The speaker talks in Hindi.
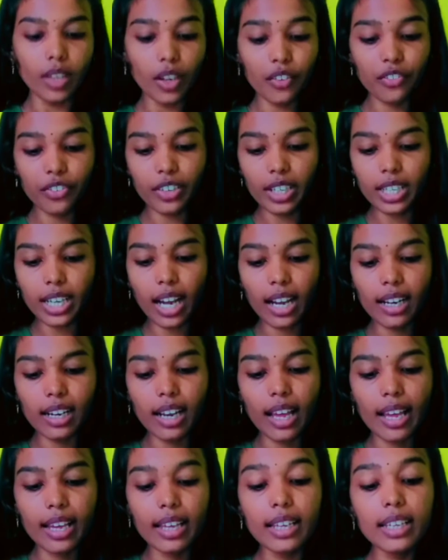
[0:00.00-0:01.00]
फिर
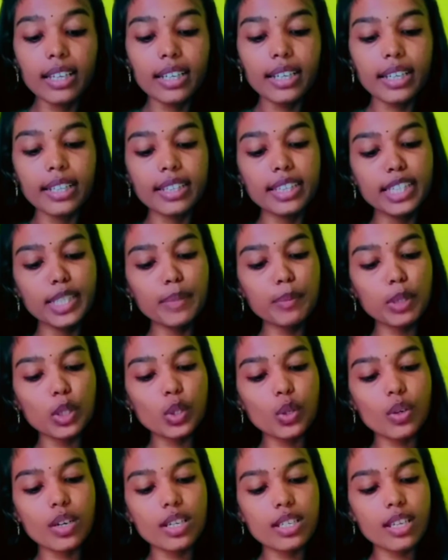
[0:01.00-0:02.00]
अगला है दी मैं
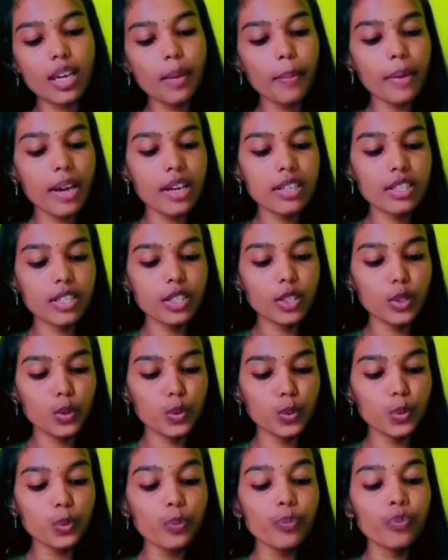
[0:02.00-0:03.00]
2005 की
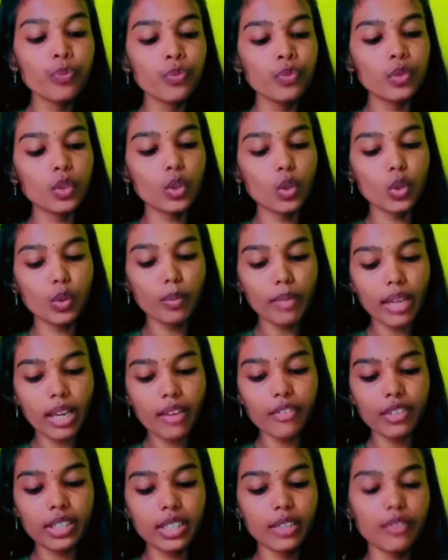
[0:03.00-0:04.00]
हूँ तो मैं
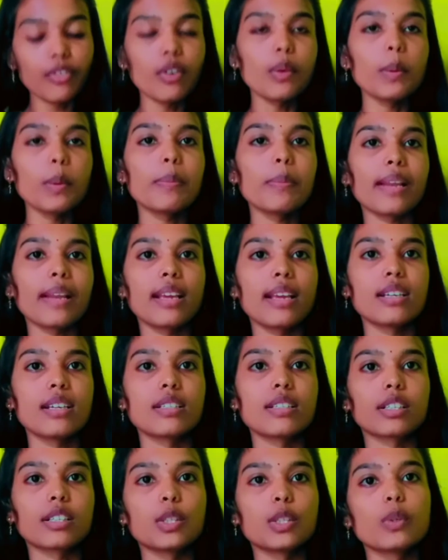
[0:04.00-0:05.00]
ये फॉर्म अप्लाई कर
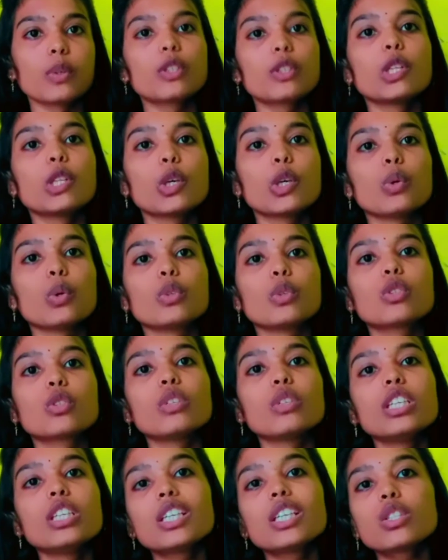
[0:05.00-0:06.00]
सकती हूँ तो देखो तो
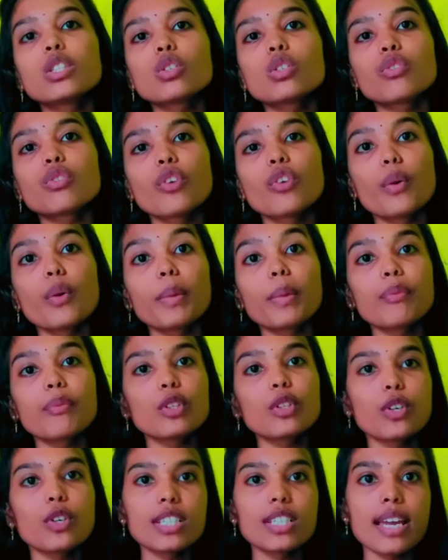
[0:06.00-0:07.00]
ये जो फॉर्म है वो
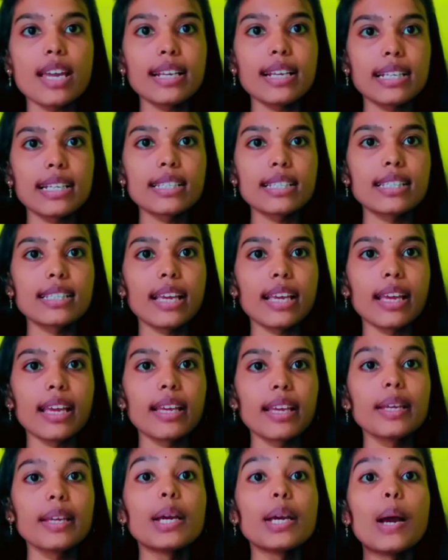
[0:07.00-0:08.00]
2021 के
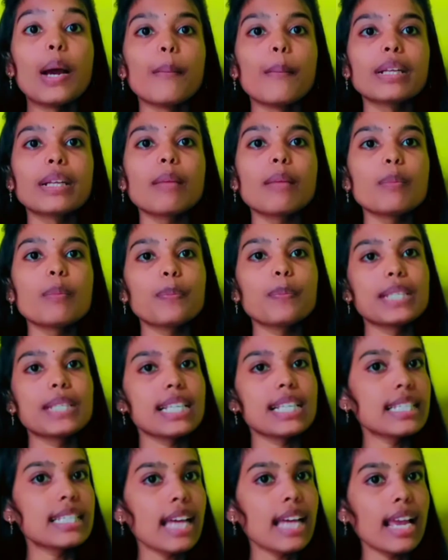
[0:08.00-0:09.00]
हैं मतलब पिछले साल